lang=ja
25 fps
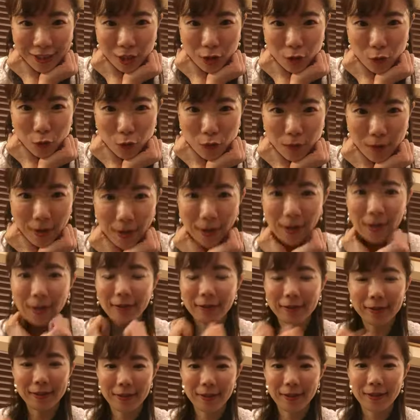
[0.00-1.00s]
今日は
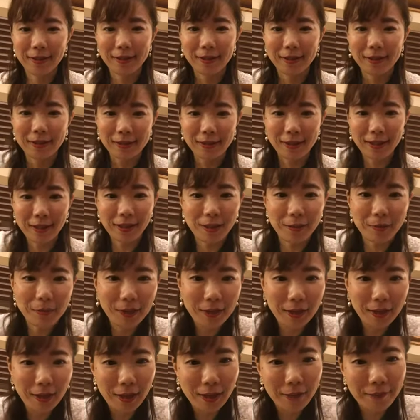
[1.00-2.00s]
さっき
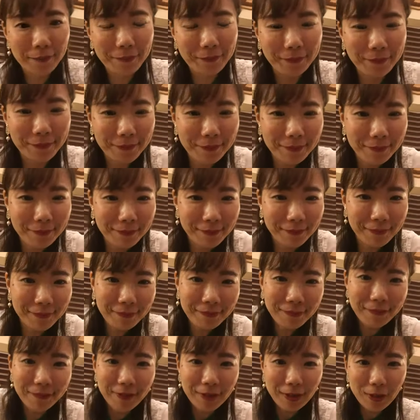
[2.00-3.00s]
まで
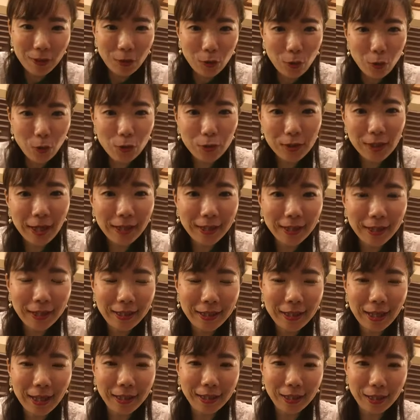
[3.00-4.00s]
講座やって
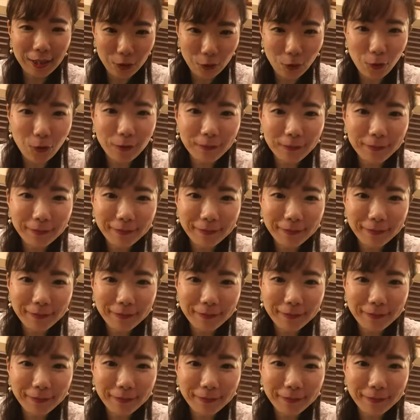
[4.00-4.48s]
たんですよ